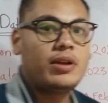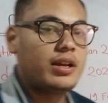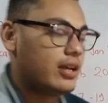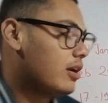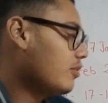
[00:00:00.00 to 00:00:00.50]
पर
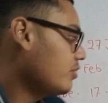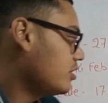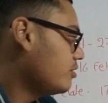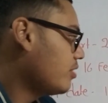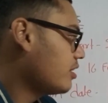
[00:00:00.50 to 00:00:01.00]
है काफ़ी
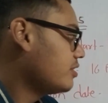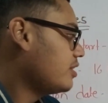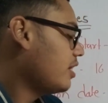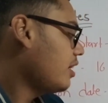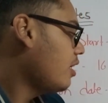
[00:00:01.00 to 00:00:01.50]
अच्छी
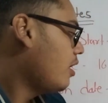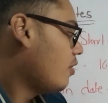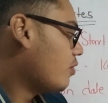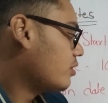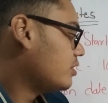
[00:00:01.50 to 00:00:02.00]
वैकेंसी है
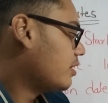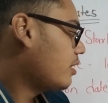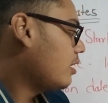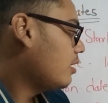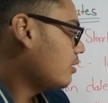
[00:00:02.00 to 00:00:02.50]
और
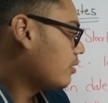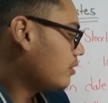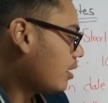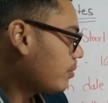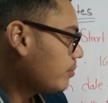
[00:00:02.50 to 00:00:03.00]
जनरल
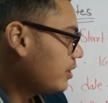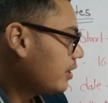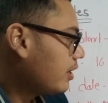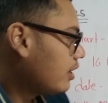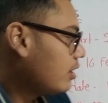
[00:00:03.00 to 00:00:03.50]
यहाँ पर मैंने
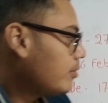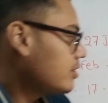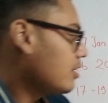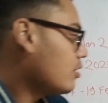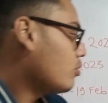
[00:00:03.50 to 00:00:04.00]
कैटेगरी
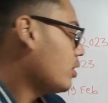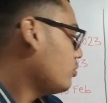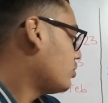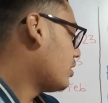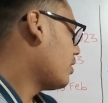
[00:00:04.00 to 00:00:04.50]
वाइज लिखा हुआ है
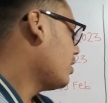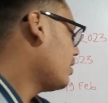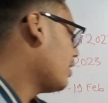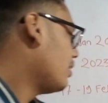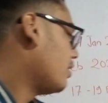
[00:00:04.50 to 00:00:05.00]
तो जनरल की
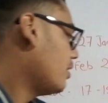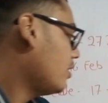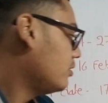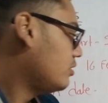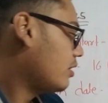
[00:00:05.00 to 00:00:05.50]
देख लेते हैं
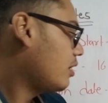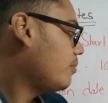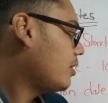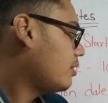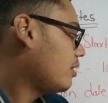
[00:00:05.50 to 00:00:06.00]
ना जनरल
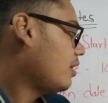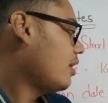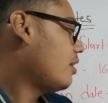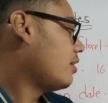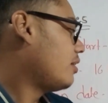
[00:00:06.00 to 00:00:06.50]
में कितनी
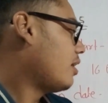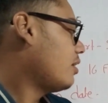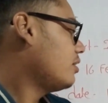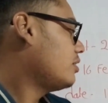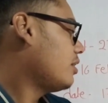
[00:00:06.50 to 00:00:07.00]
है
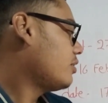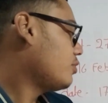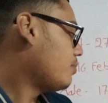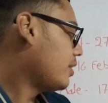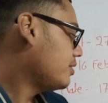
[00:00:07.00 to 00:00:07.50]
अट्ठारह हज़ार एक
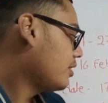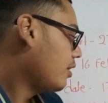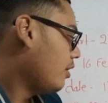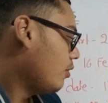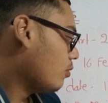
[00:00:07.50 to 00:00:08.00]
सौ बाईस
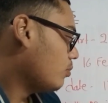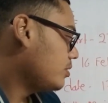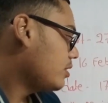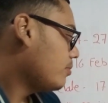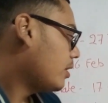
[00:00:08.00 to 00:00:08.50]
ओ
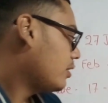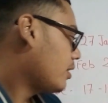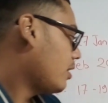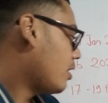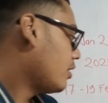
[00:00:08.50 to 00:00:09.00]
की बात
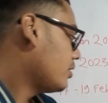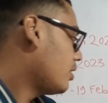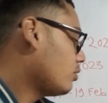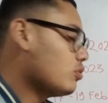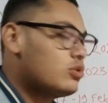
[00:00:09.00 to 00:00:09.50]
करें आठ
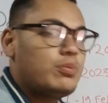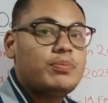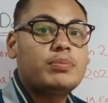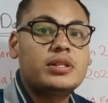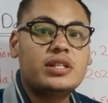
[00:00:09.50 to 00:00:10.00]
हज़ार दो सौ
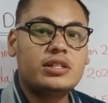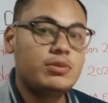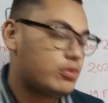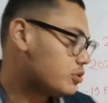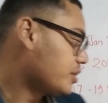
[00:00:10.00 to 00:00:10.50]

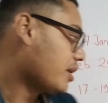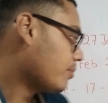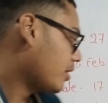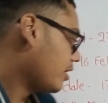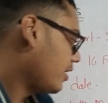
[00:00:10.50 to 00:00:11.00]
पचासी पोस्ट यहाँ
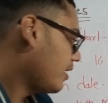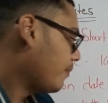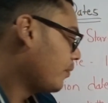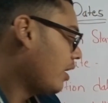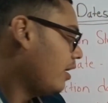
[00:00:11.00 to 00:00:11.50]
पर है ठीक
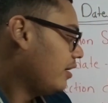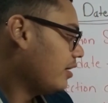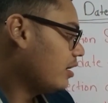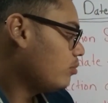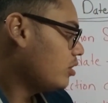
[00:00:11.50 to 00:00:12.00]
है
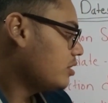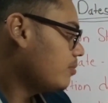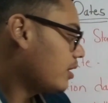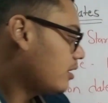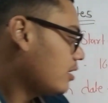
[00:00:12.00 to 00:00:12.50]
ई डब्ल्यू एस की
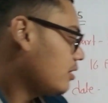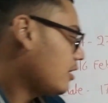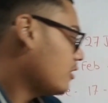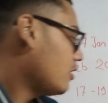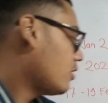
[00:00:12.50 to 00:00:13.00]
बात करें
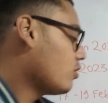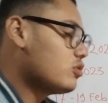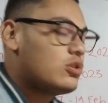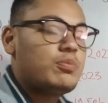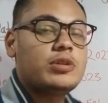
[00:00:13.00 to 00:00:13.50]
तीन हज़ार
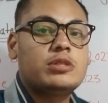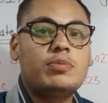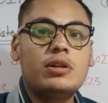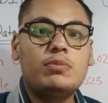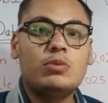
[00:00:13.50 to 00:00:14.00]
नौ सौ
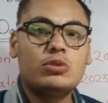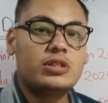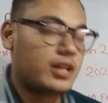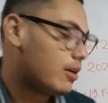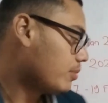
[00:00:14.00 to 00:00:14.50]
पचपन
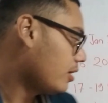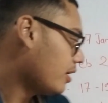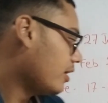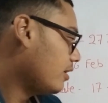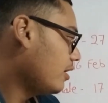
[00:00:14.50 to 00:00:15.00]
पोस्ट यहाँ पर
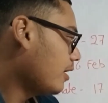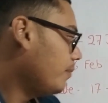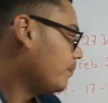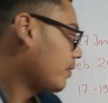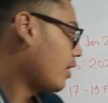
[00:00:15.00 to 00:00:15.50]
है ठीक
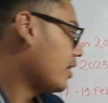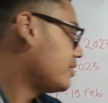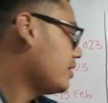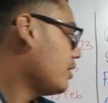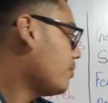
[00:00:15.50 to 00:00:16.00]
है
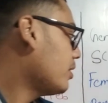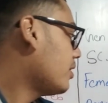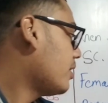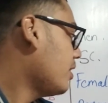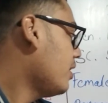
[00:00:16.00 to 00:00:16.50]
एस सी की बात
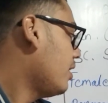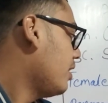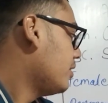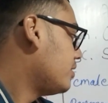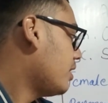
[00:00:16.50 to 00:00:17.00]
करें
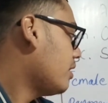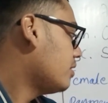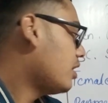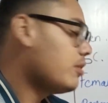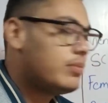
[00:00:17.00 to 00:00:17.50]
छः
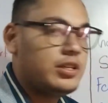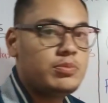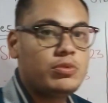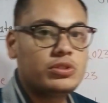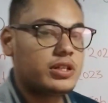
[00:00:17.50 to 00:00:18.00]
हज़ार बीस
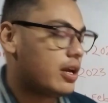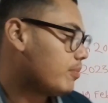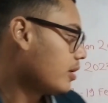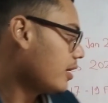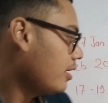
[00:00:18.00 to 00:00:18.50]
पोस्ट यहाँ
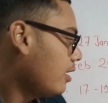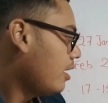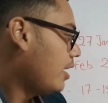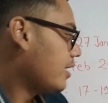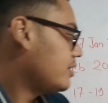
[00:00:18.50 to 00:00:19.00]
पर है
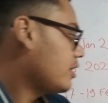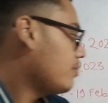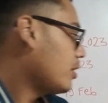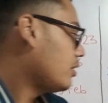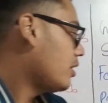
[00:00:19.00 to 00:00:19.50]
एस टी
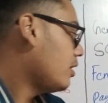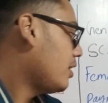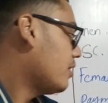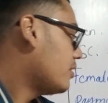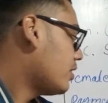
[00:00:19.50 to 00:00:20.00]
की बात करें
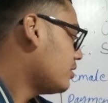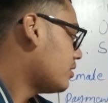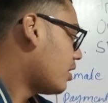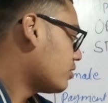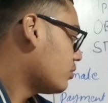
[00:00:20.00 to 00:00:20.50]
तीन हज़ार
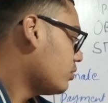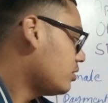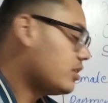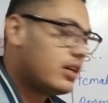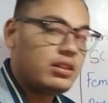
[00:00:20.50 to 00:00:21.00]
चार सौ
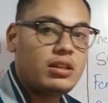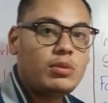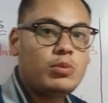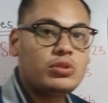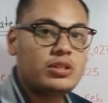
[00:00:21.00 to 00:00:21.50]

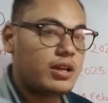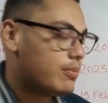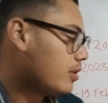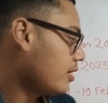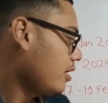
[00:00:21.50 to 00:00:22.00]
छिहत्तर पोस्ट
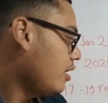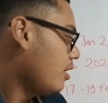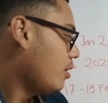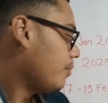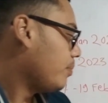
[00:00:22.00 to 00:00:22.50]
यहाँ पर है
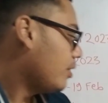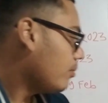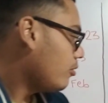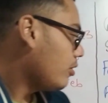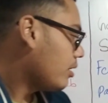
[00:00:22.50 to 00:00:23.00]
पी
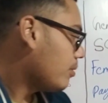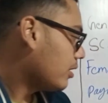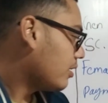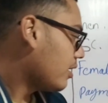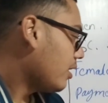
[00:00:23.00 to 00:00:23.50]
डब्ल्यू डी की
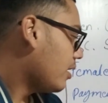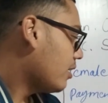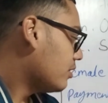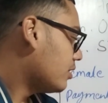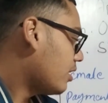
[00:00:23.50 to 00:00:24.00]
बात करें
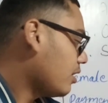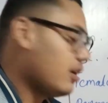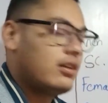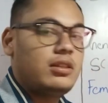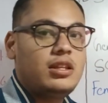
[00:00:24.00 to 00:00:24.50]
एक हज़ार
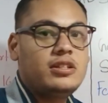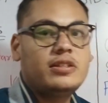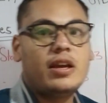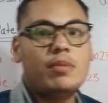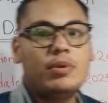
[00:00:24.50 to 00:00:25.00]

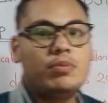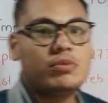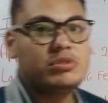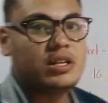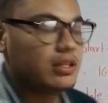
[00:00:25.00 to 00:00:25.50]
इकतीस यहाँ पर
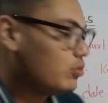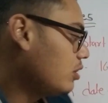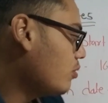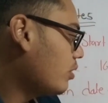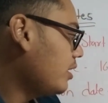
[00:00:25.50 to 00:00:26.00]
पोस्ट है तो
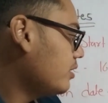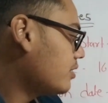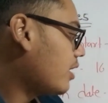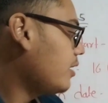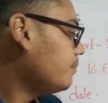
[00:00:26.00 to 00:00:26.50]
ये हो गई
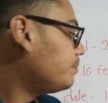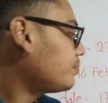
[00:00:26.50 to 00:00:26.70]
सारी